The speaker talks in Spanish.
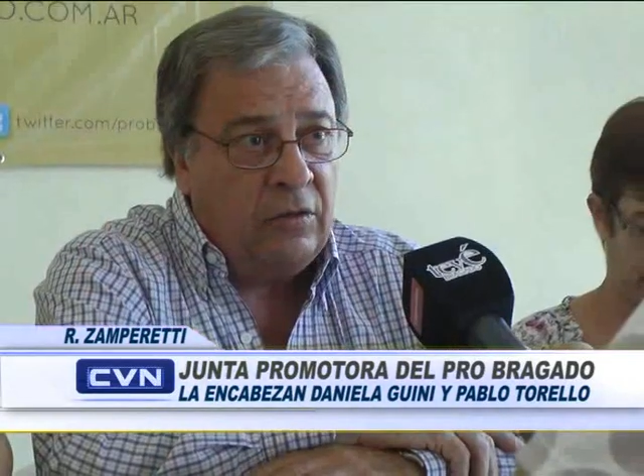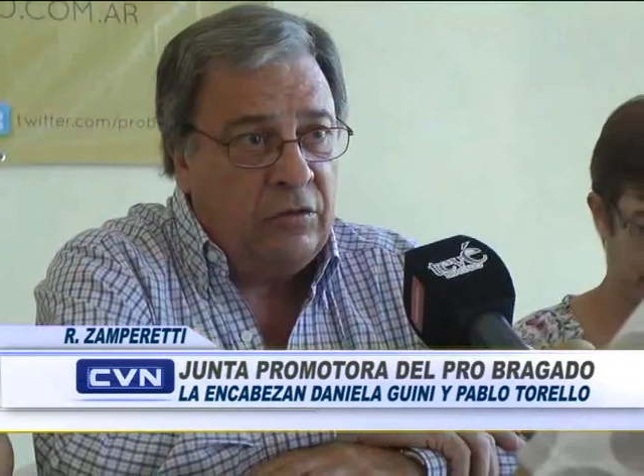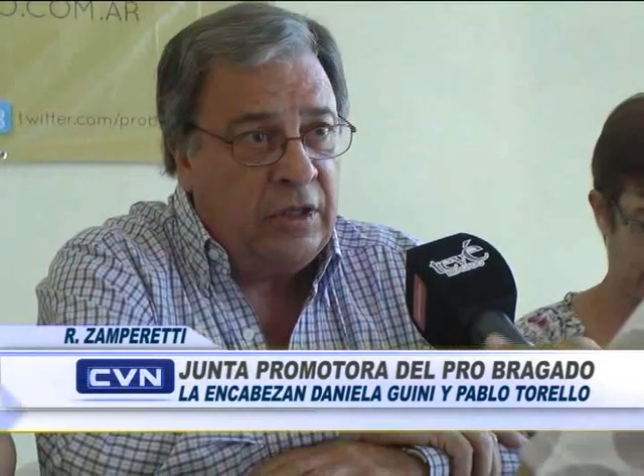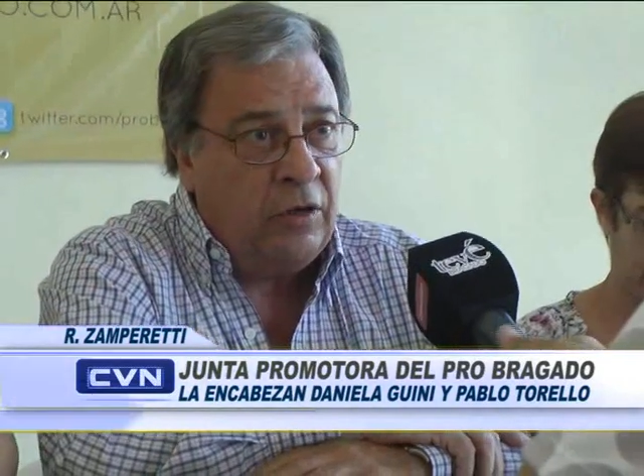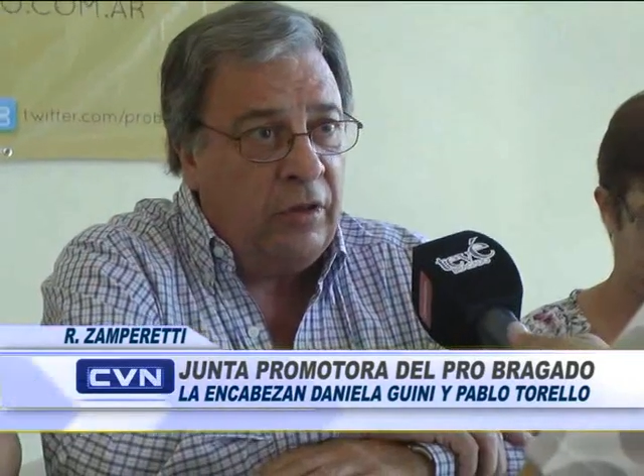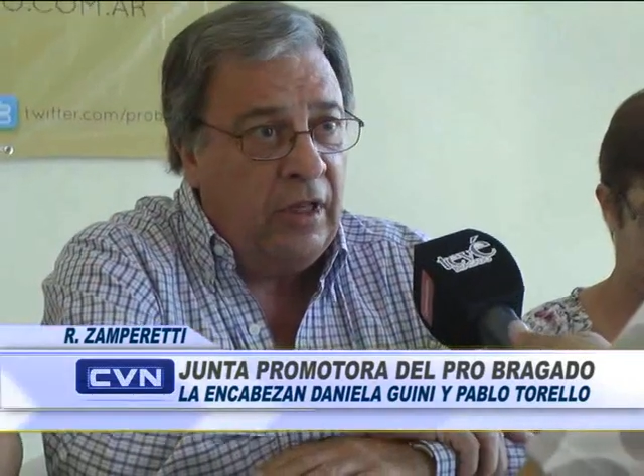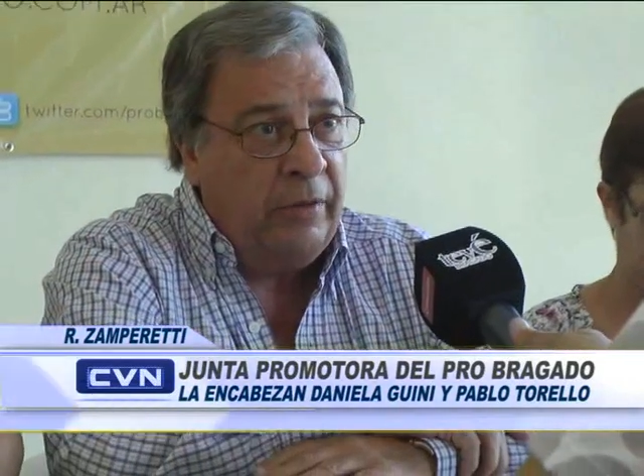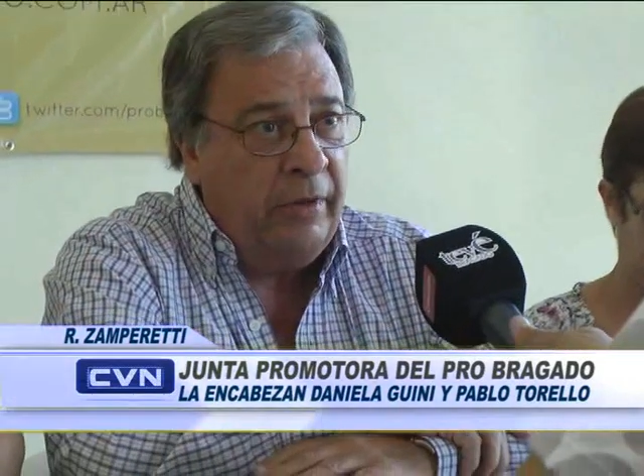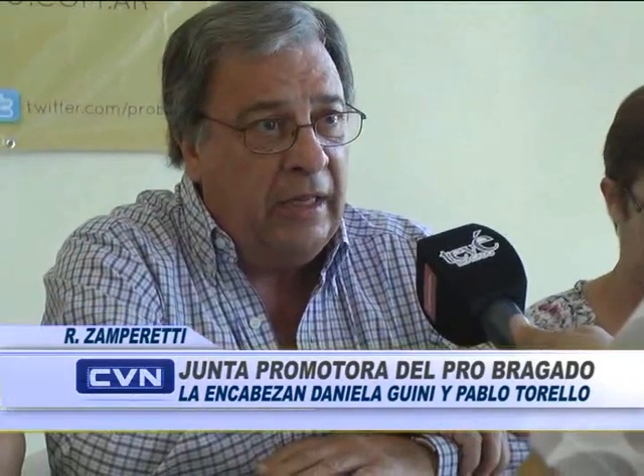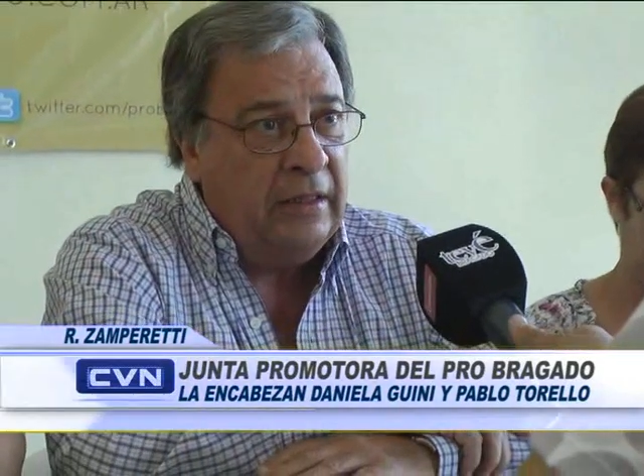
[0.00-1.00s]
consejos
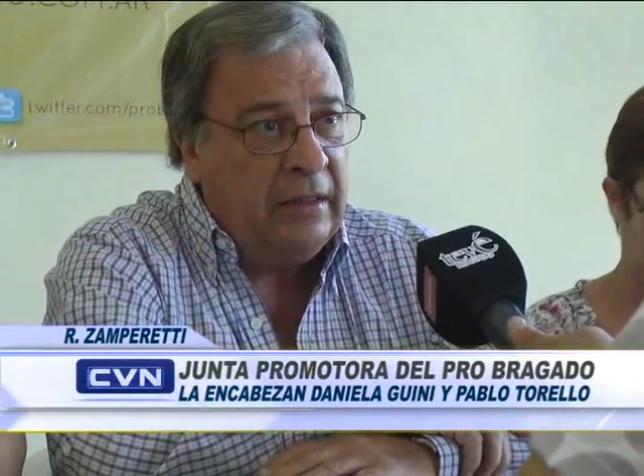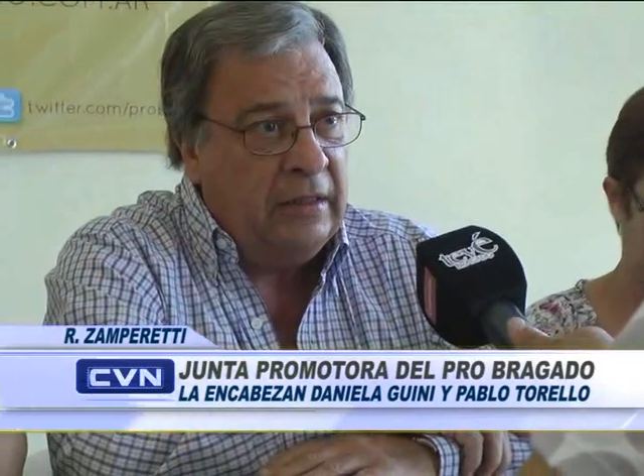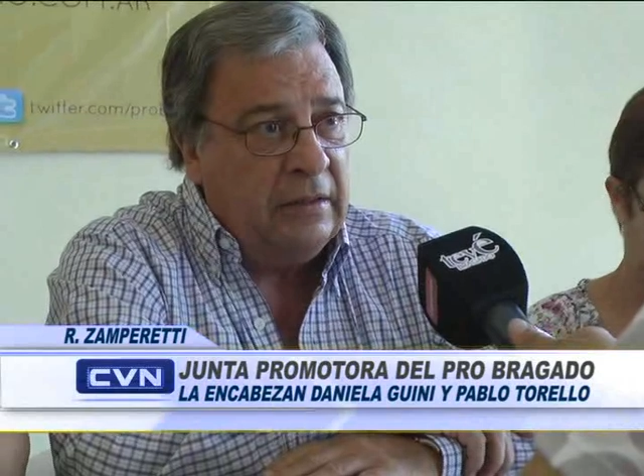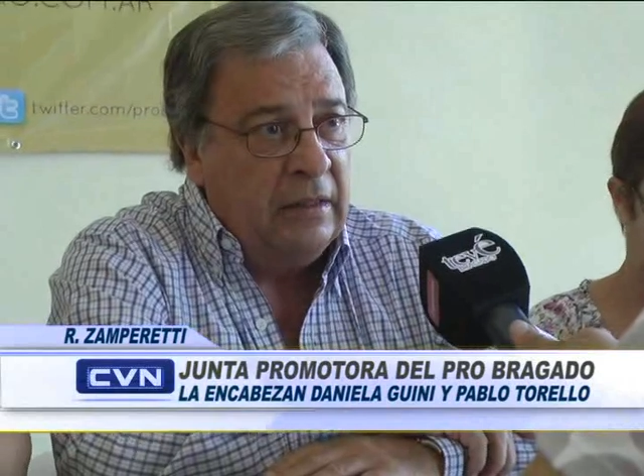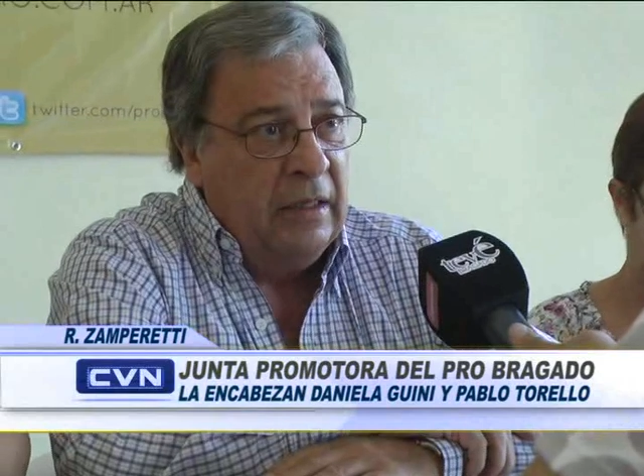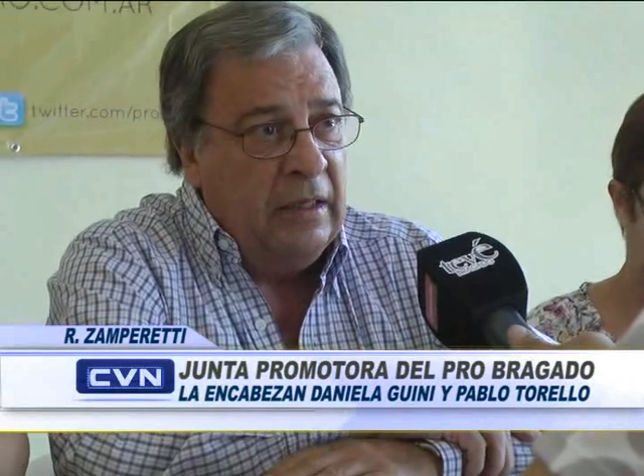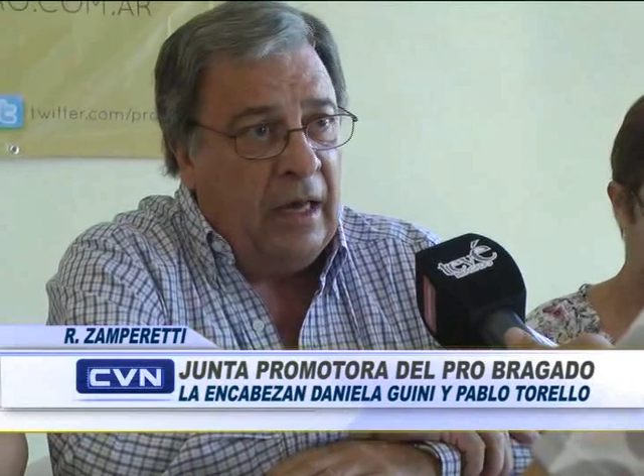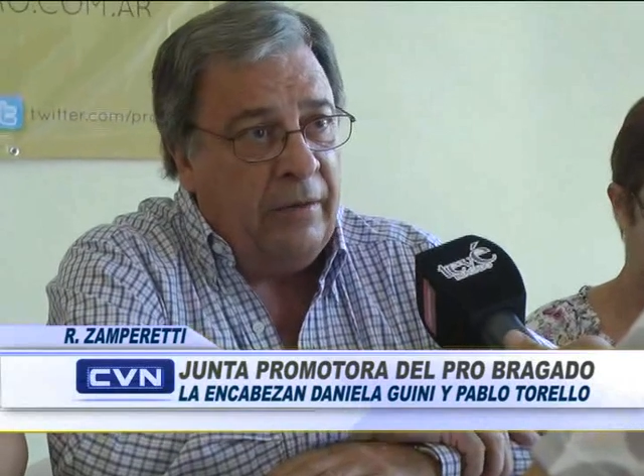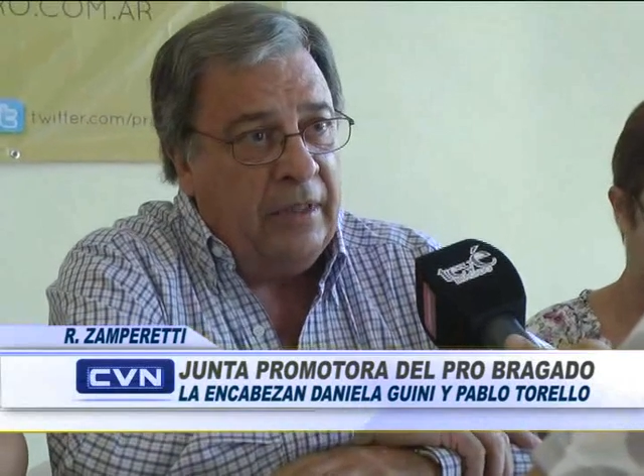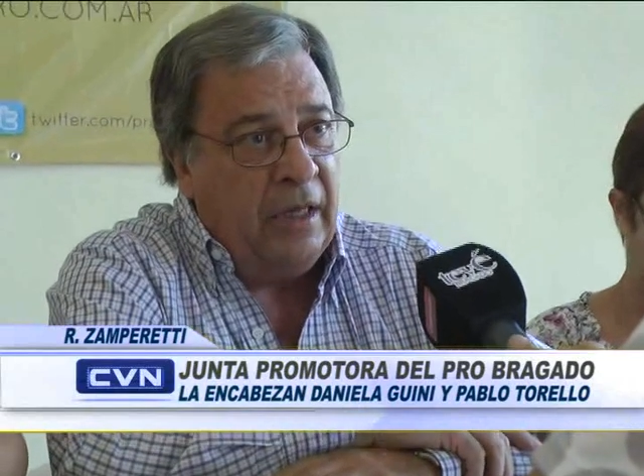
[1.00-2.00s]
deliberantes,
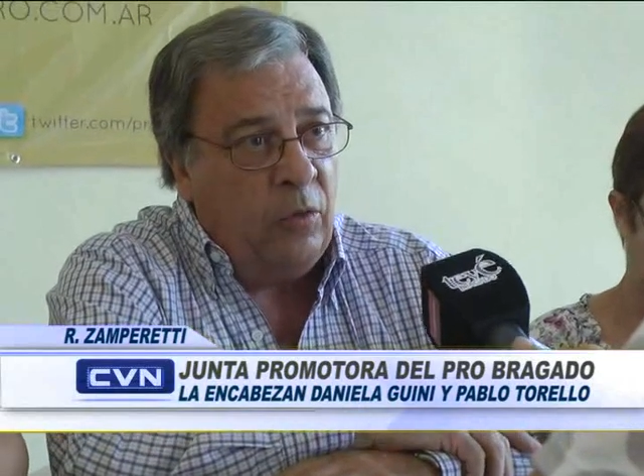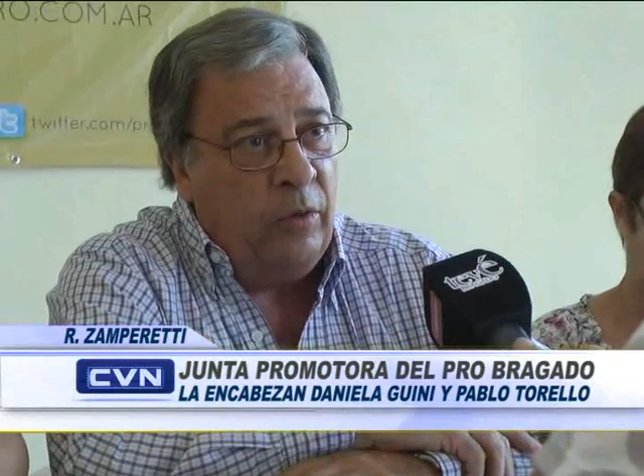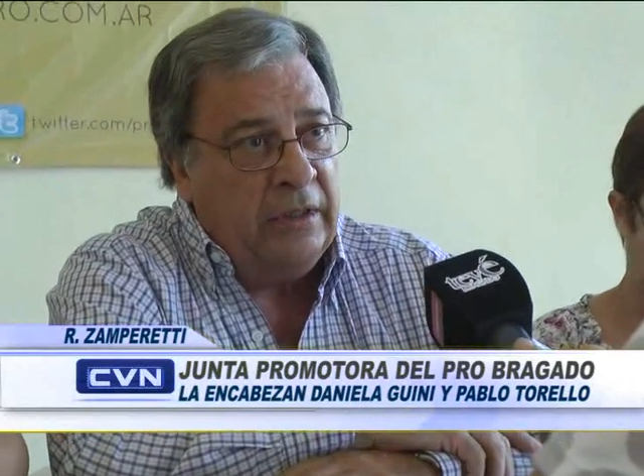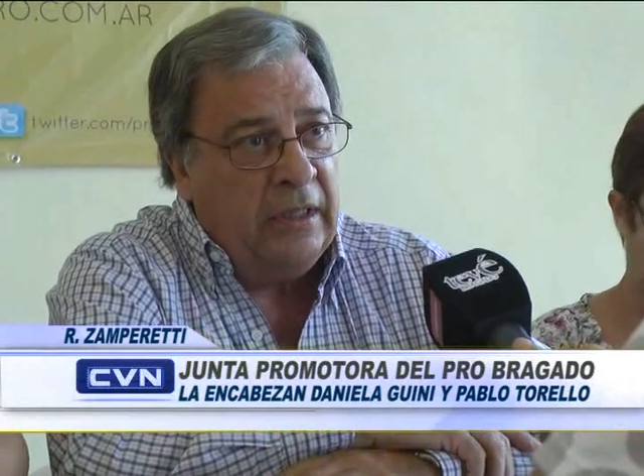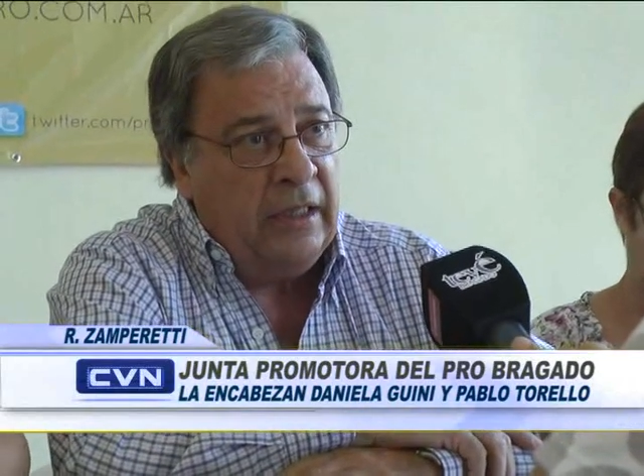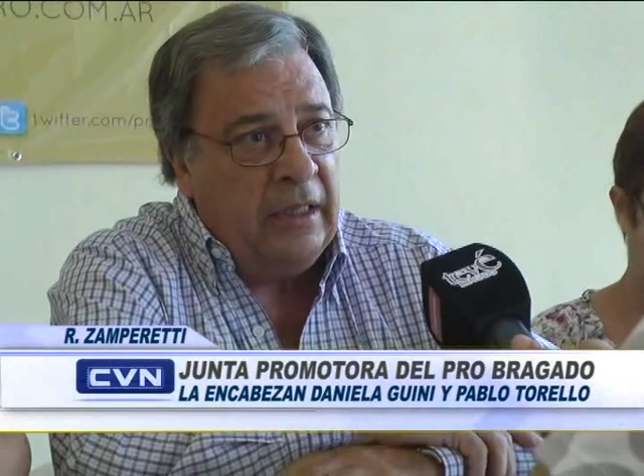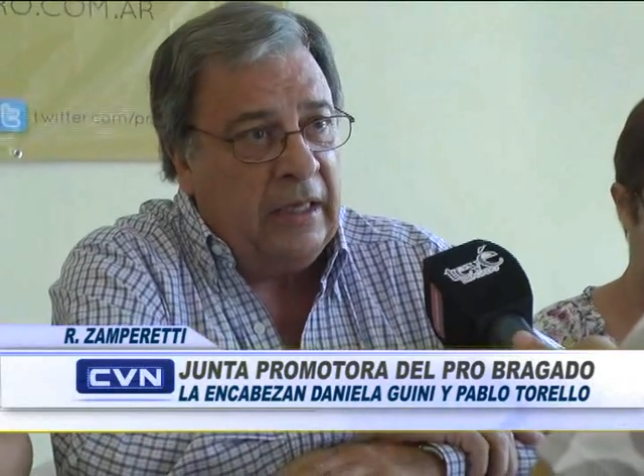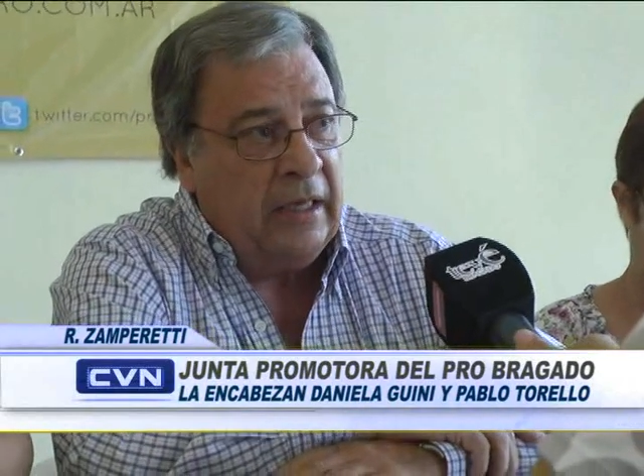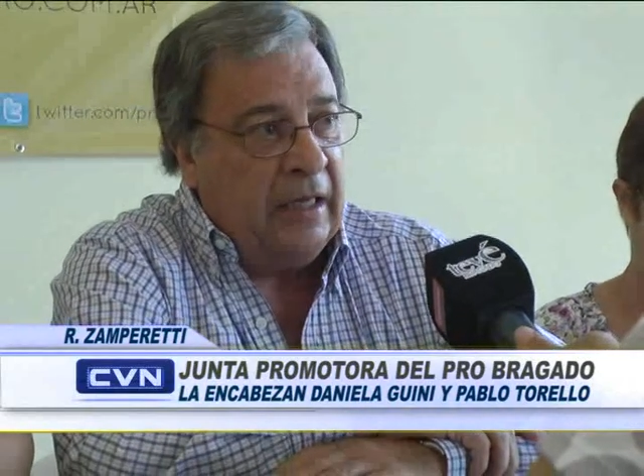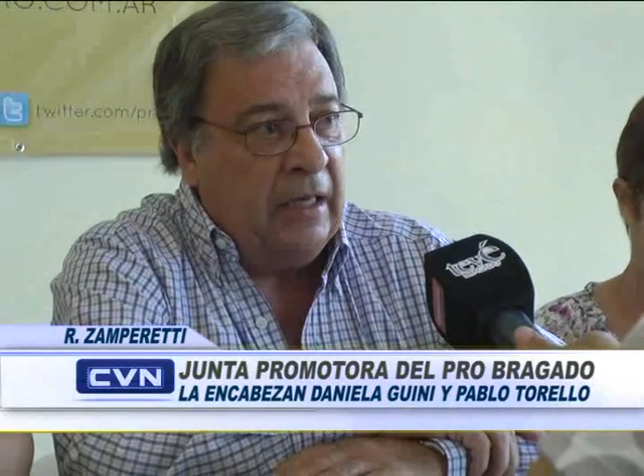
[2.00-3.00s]
habida cuenta de
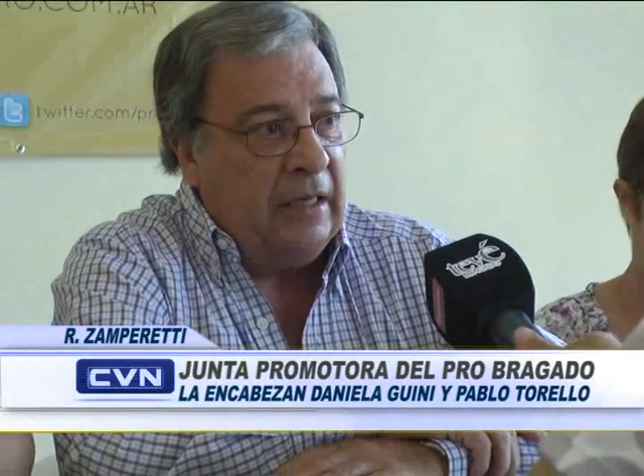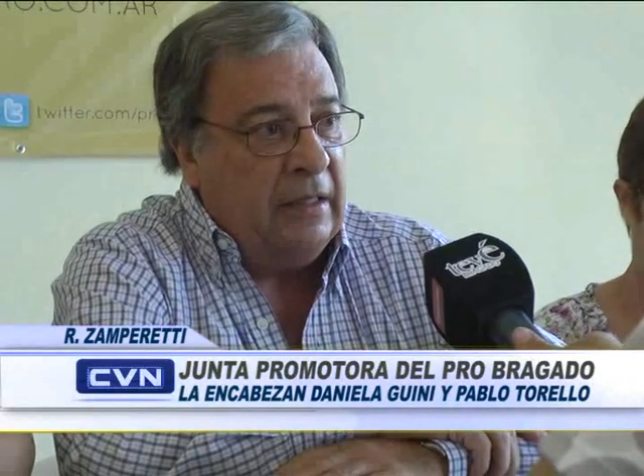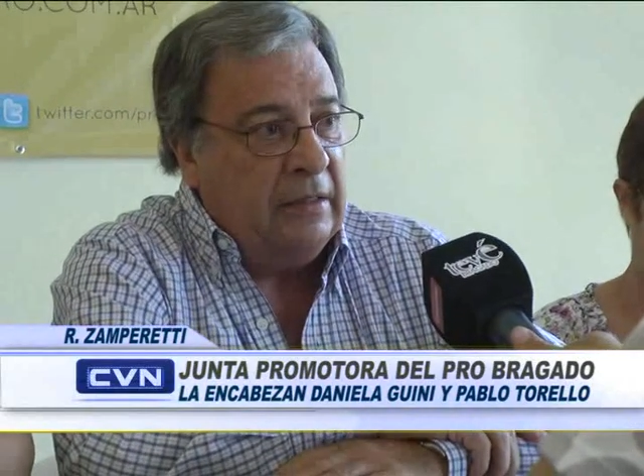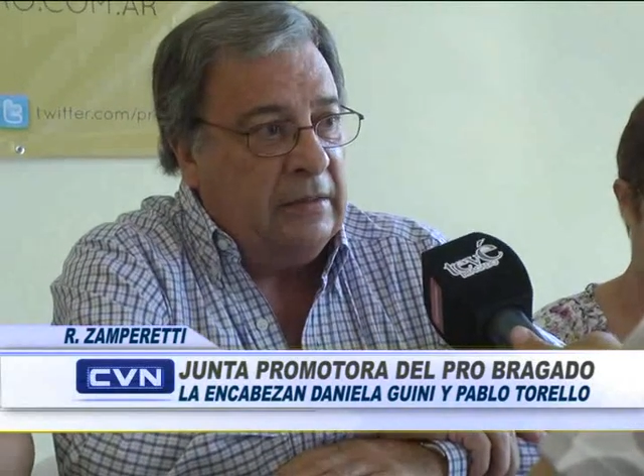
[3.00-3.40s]
que